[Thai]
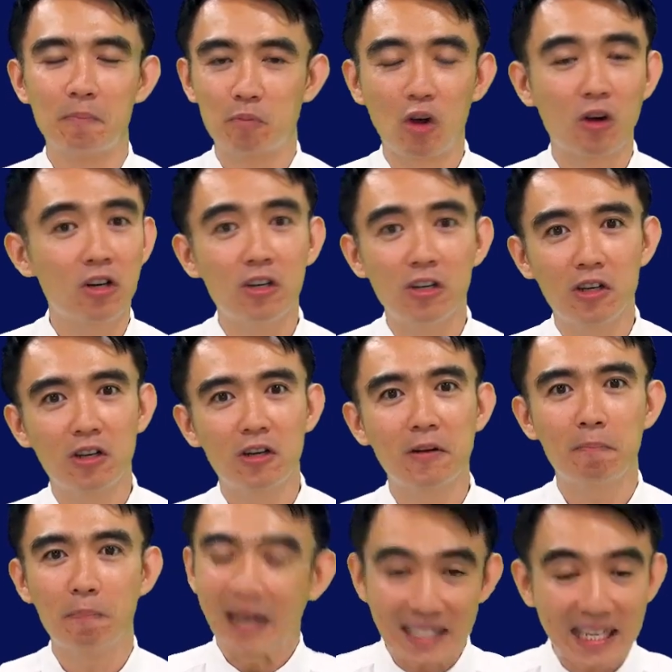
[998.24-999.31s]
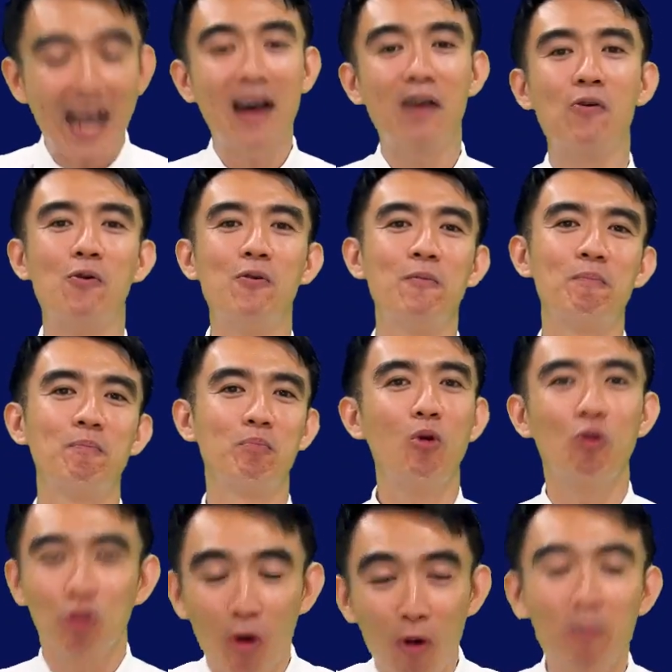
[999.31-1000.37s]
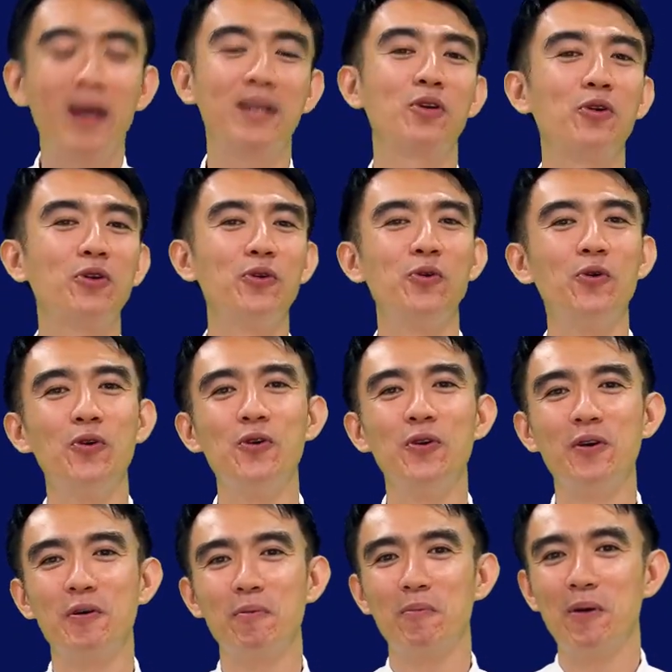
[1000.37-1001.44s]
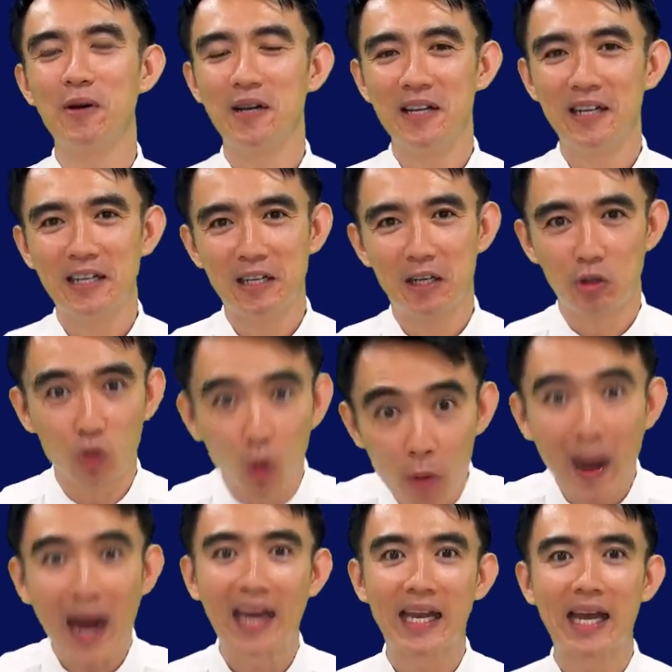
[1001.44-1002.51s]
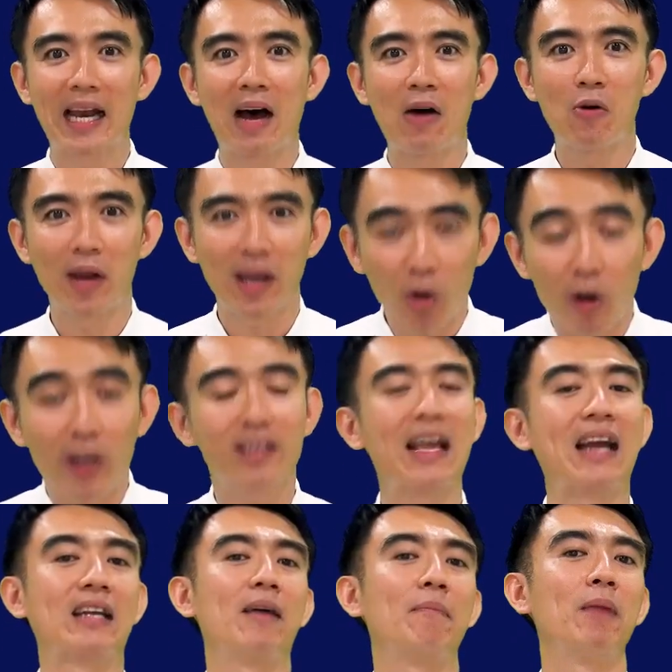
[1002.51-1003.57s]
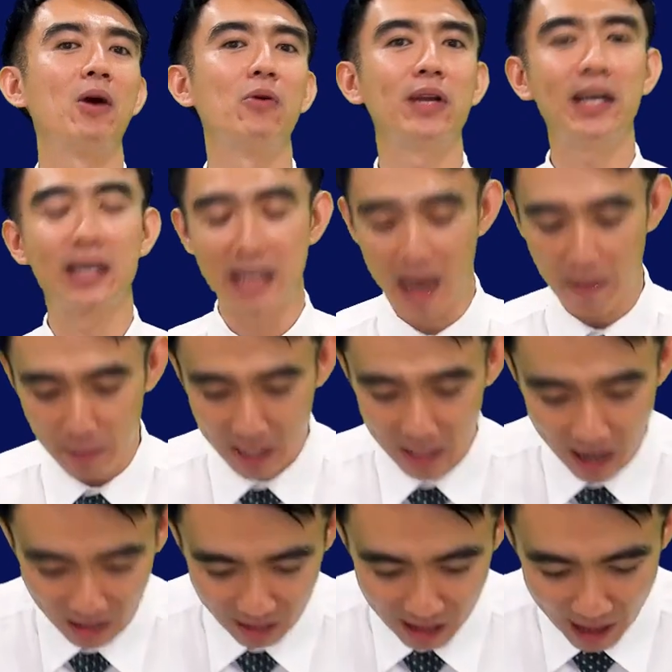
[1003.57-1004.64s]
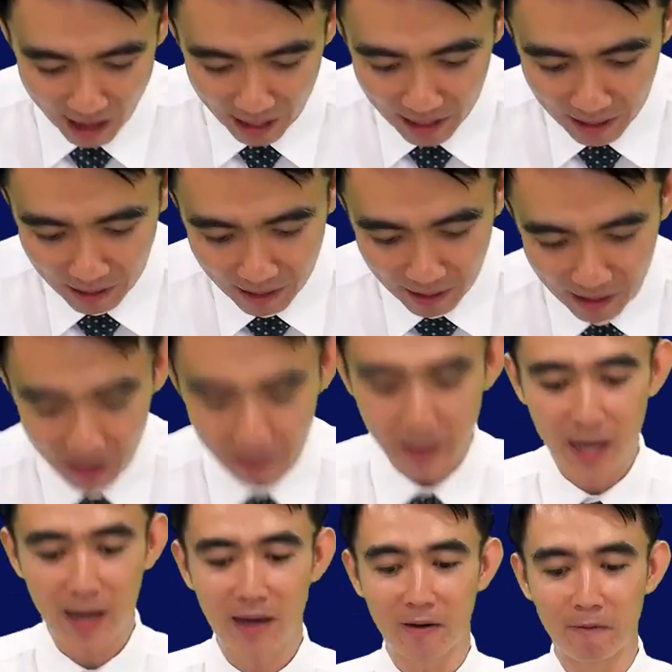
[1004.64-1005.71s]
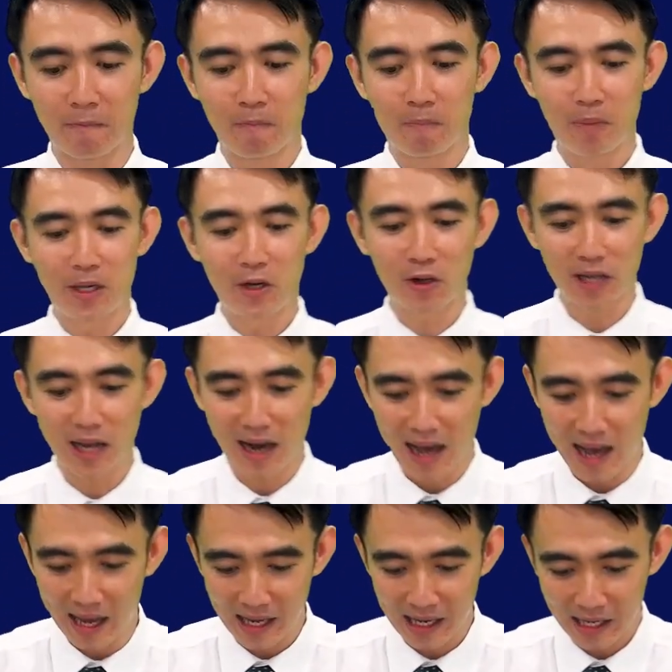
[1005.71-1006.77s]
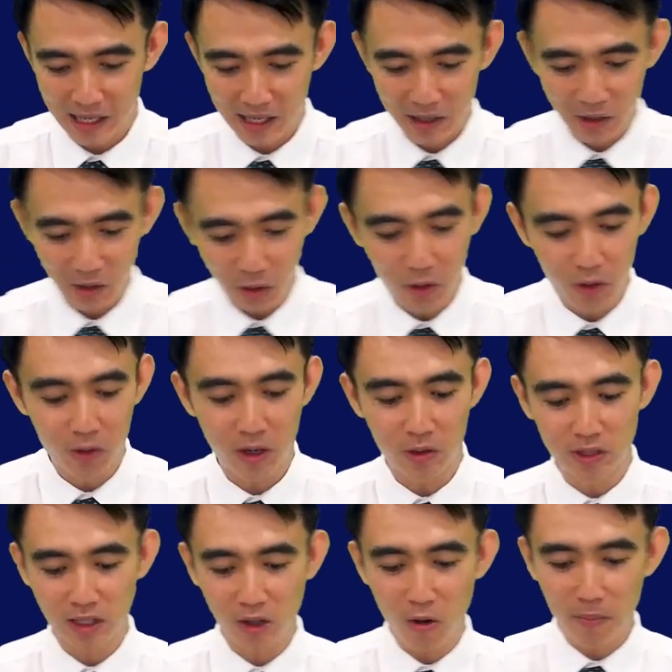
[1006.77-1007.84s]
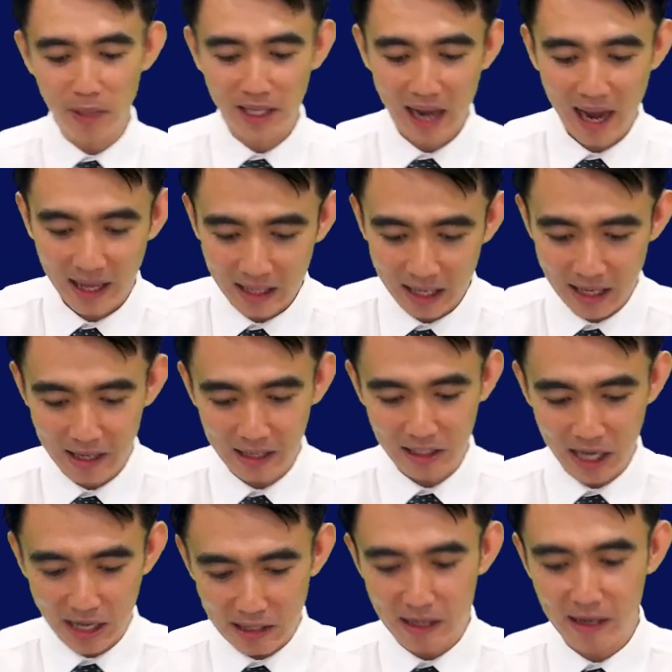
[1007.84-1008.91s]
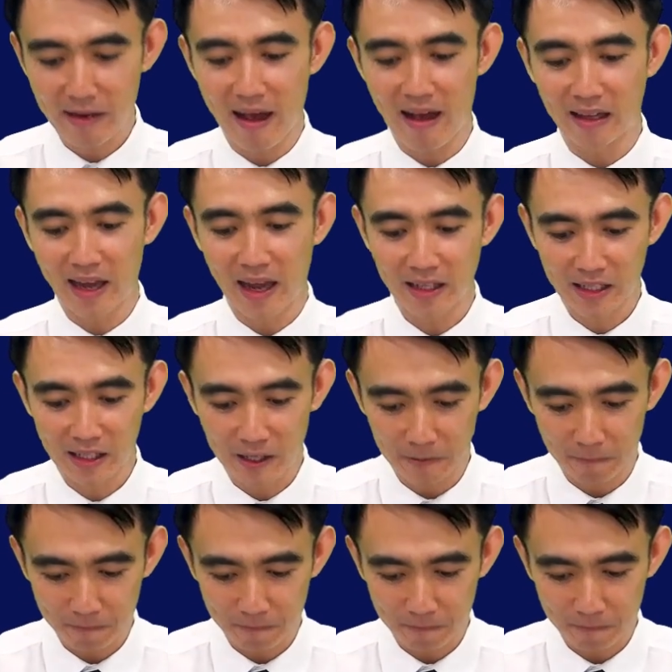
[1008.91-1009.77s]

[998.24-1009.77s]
ก็คือพระเจ้าผู้ทรงพระชนอยู่ภายในเราและคอยตัดกับเราเนี่ยอย่างไม่ขาดสายเอเมนพี่น้องทั้งหลายโอ้เราจะต้องมีท่าทีเช่นนี้อย่างแท้จริง